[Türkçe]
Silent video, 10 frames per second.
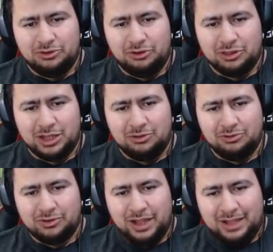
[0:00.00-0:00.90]
Yolda
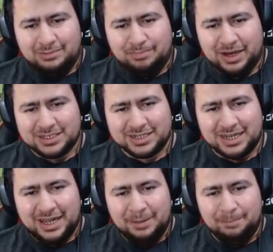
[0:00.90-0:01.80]
dur. Lan
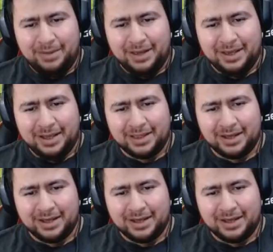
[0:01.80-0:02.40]
parçalanma ya.